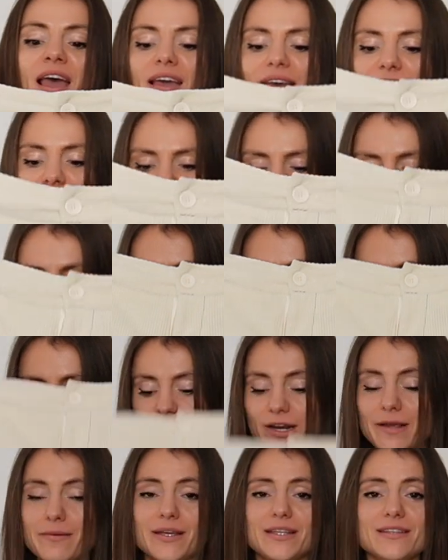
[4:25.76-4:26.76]
che sono
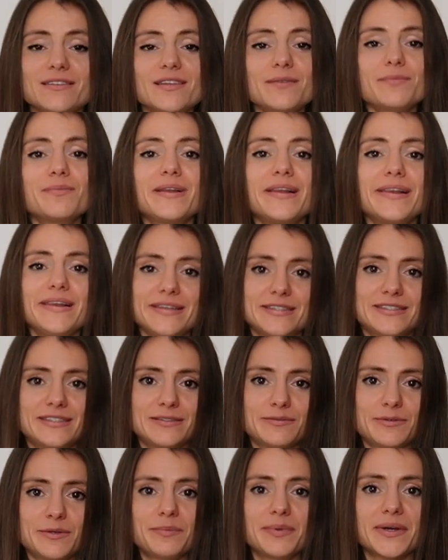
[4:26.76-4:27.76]
veramente
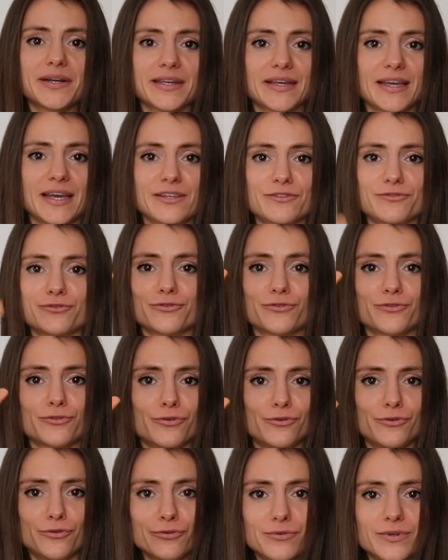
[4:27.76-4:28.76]
bellissimi perché sono
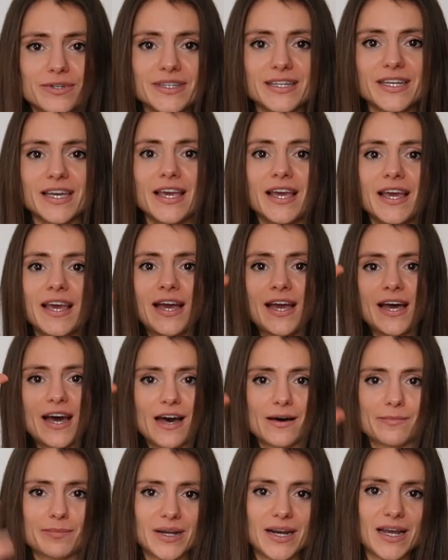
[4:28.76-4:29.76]
lunghi
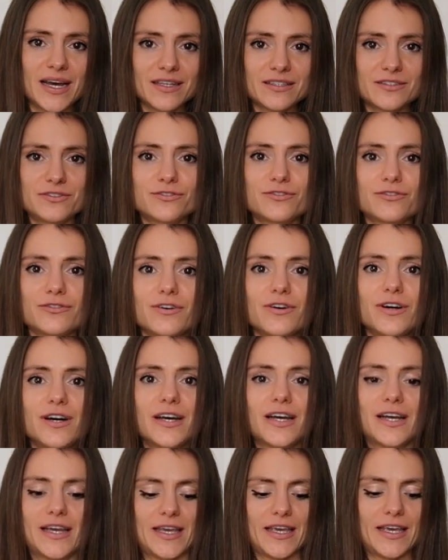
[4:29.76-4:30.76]
a palazzo
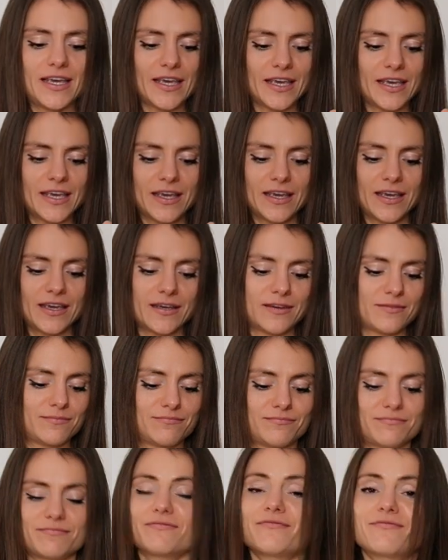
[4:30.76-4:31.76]
e
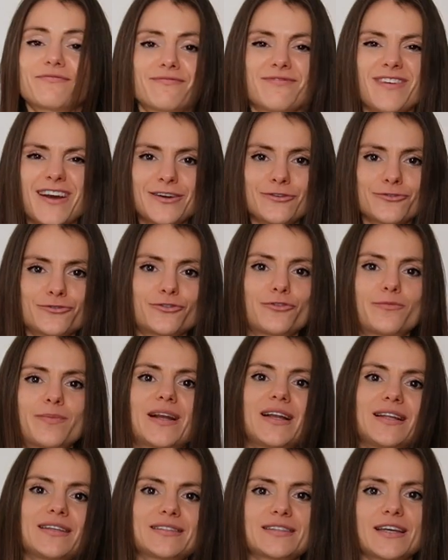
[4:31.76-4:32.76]
mm, vanno sopra
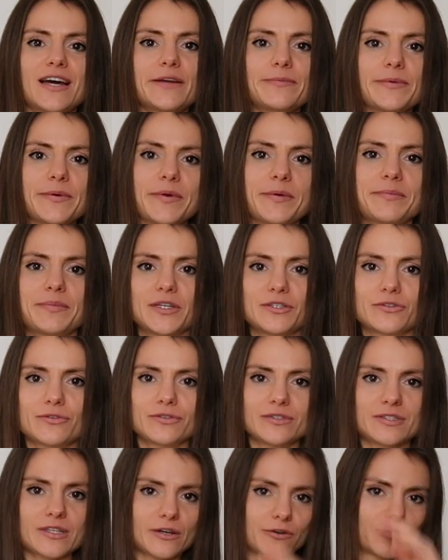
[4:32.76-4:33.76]
le scarpe, mi piace un
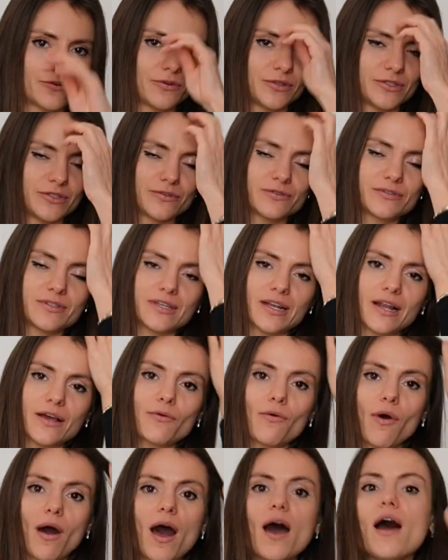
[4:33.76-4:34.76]
sacco questo stile
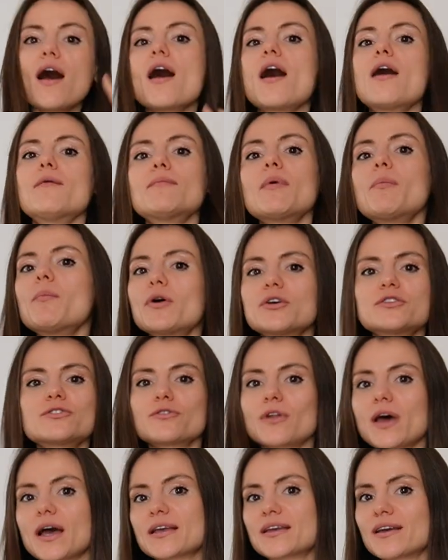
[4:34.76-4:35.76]
qua, ma poi
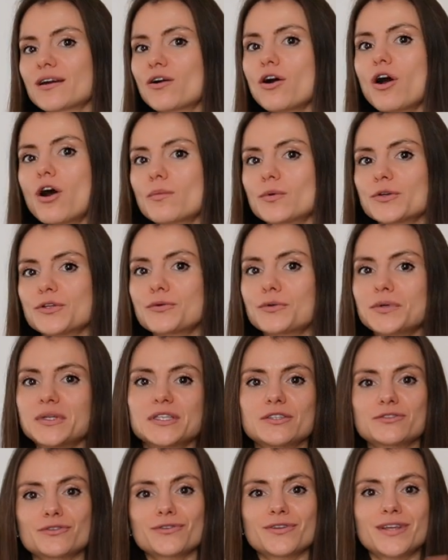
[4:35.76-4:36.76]
sono anche comodi,
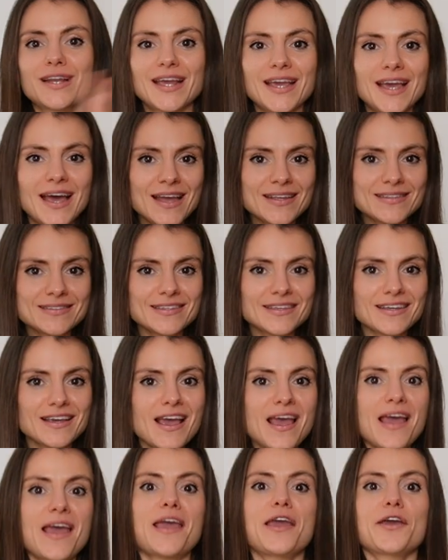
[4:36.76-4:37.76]
quindi sono eleganti
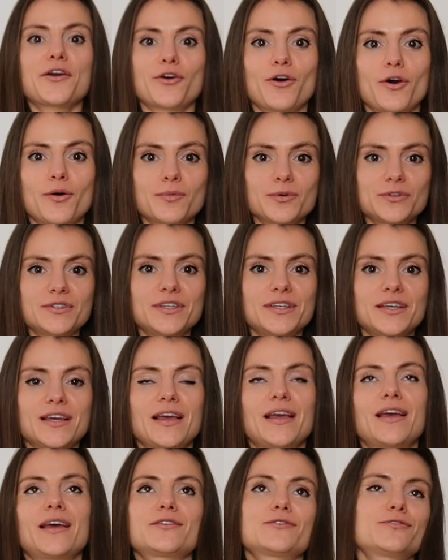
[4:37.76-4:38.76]
e comodi
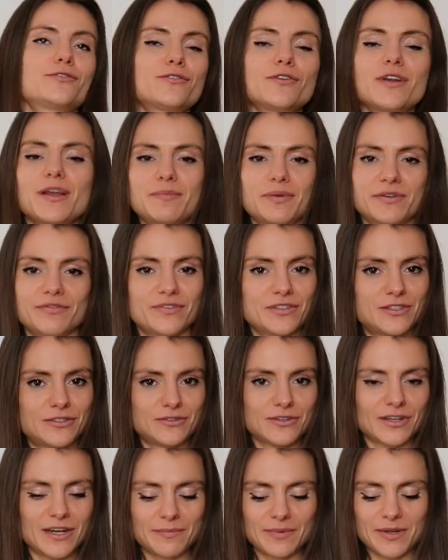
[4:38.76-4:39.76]
sono la
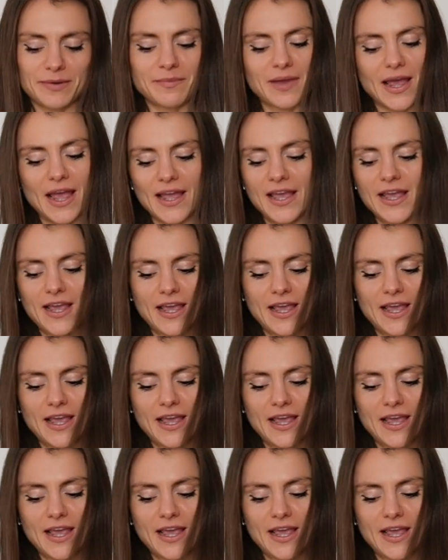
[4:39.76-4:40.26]
perfezione per me